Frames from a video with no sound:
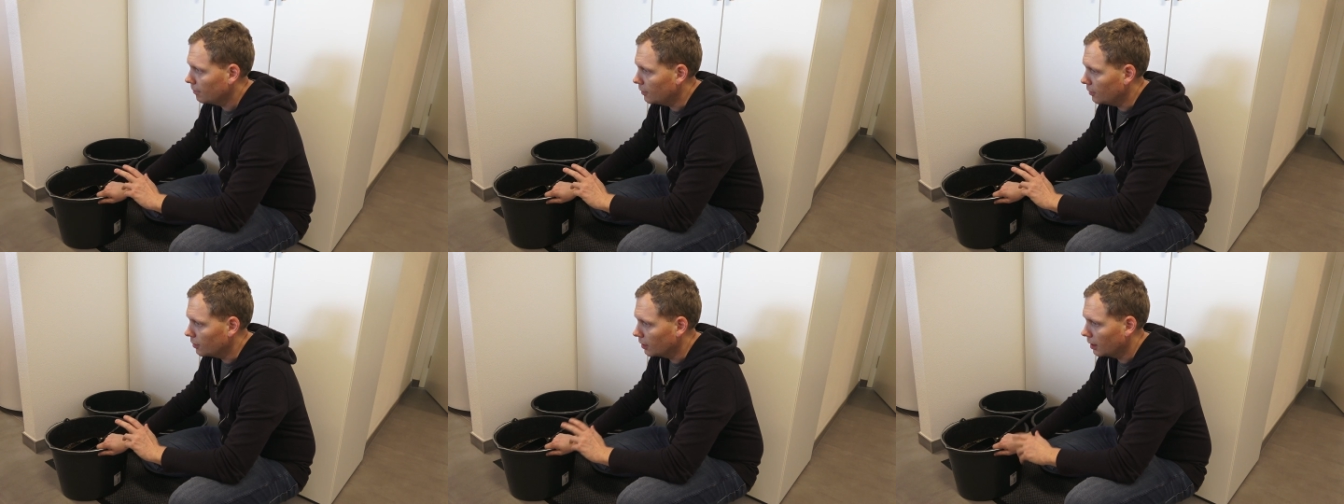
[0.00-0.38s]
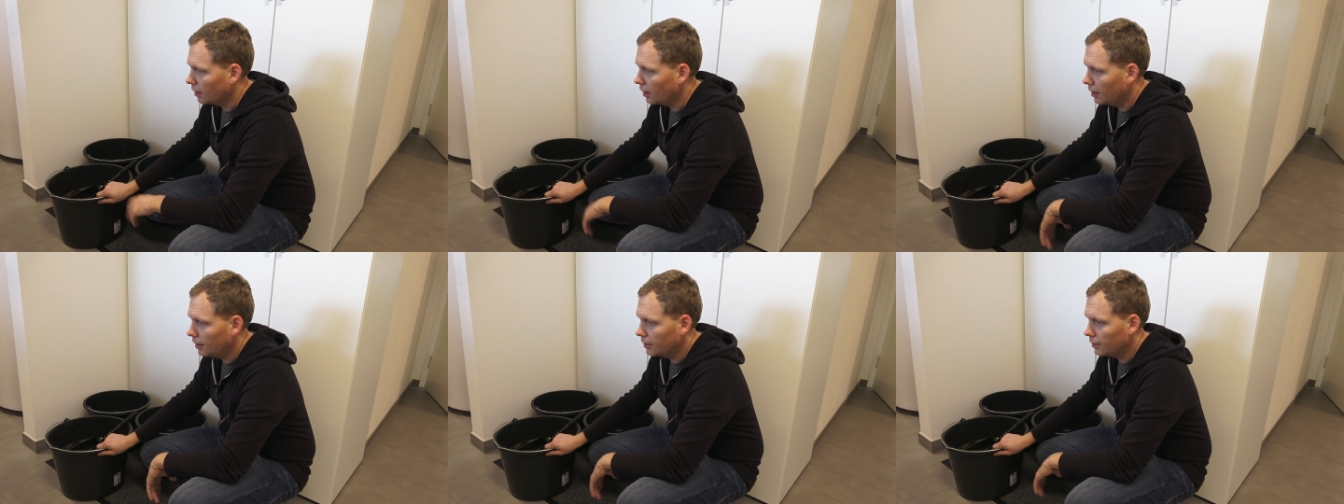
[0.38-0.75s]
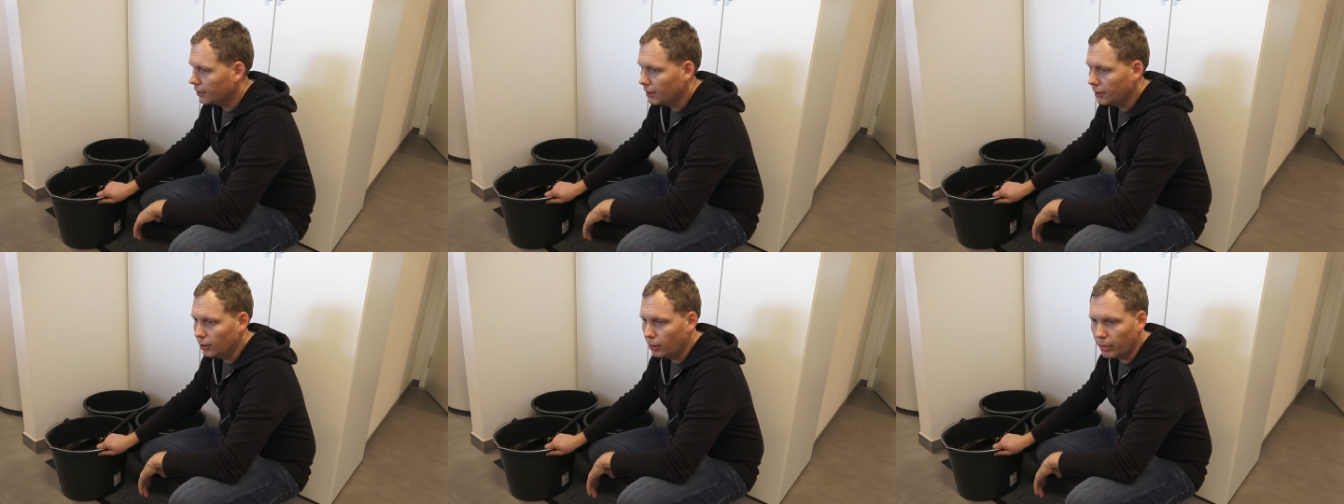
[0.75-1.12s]
diese kleinen
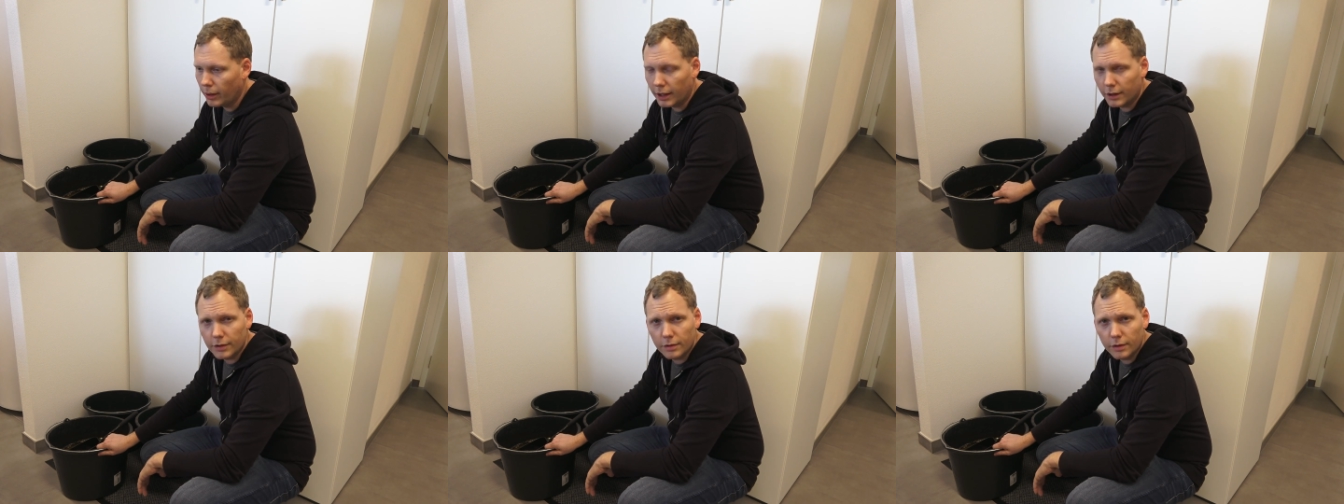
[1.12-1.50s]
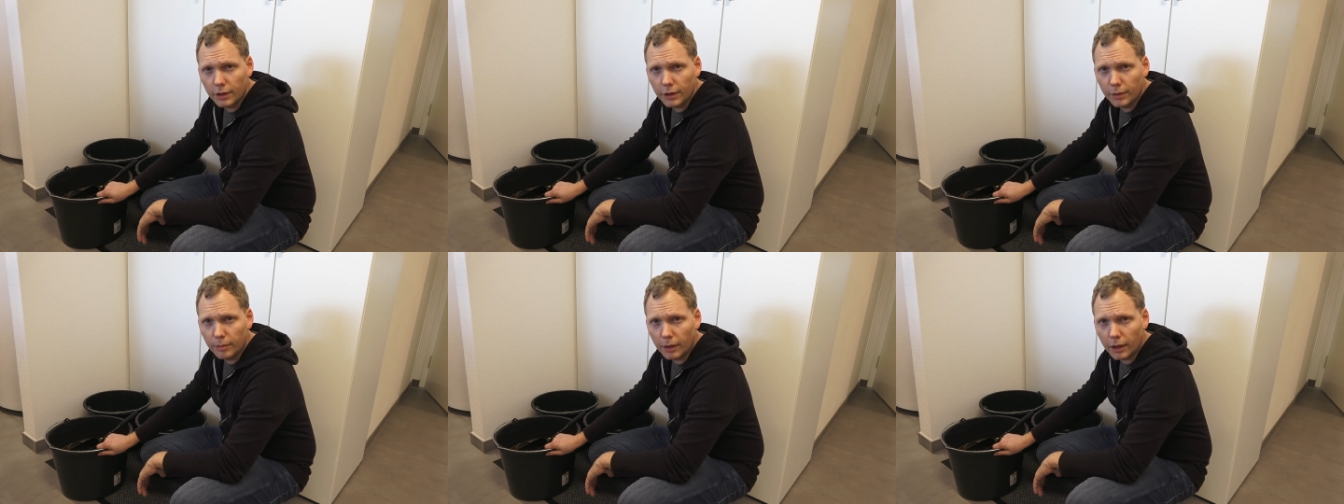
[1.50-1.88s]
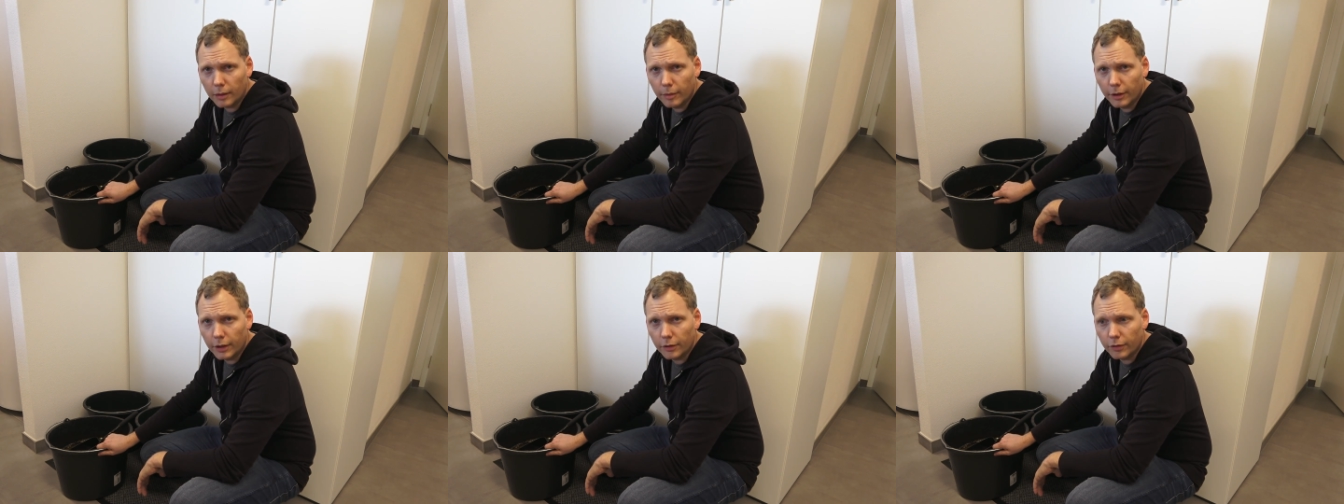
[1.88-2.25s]
Kilo-Bags, die ich mache
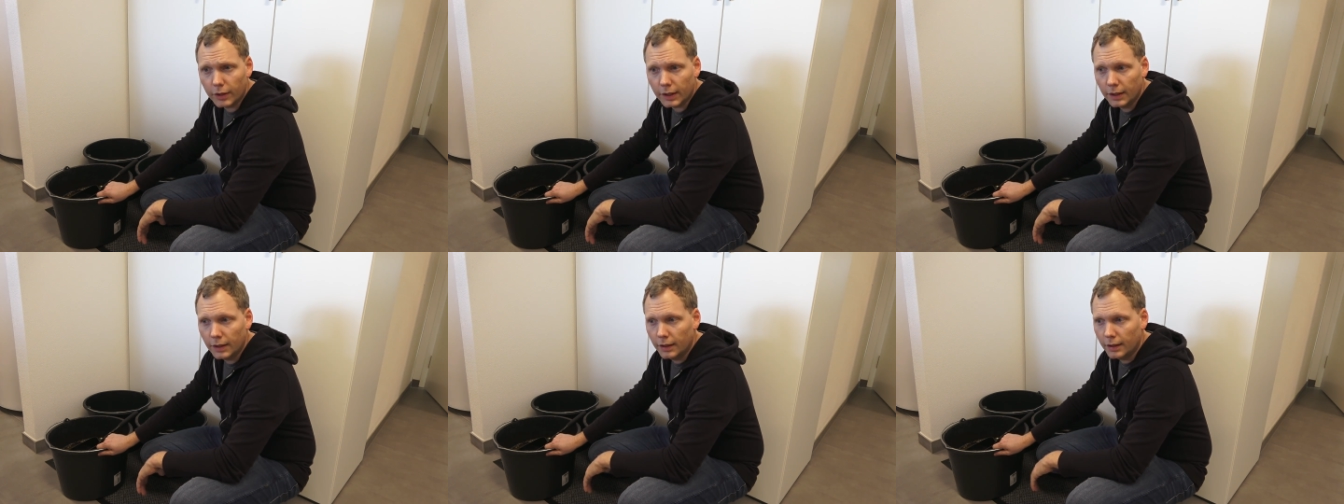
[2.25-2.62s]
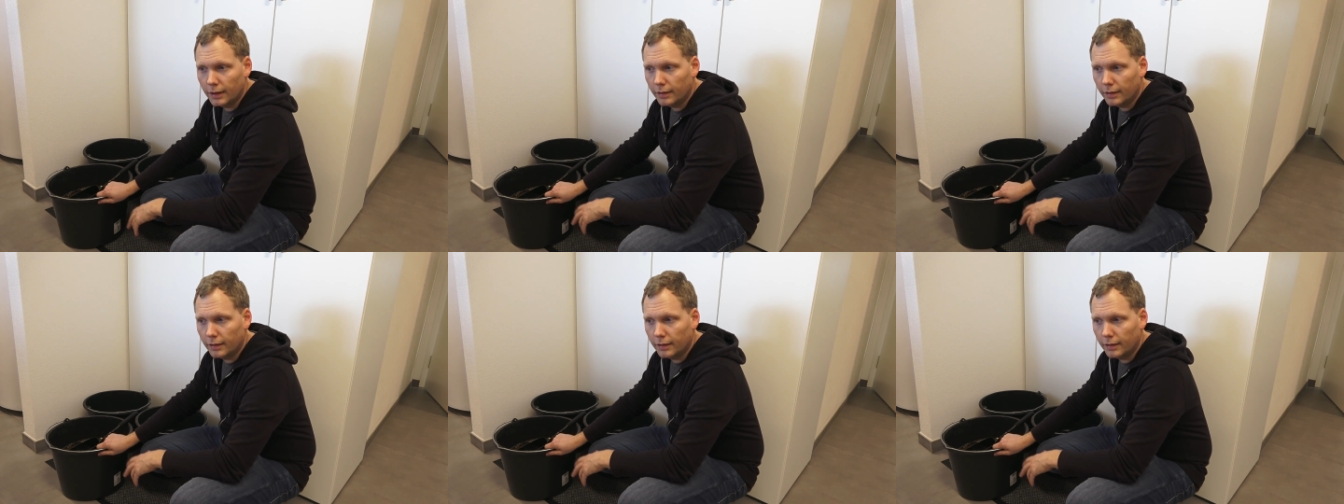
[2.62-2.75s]
im Endeffekt,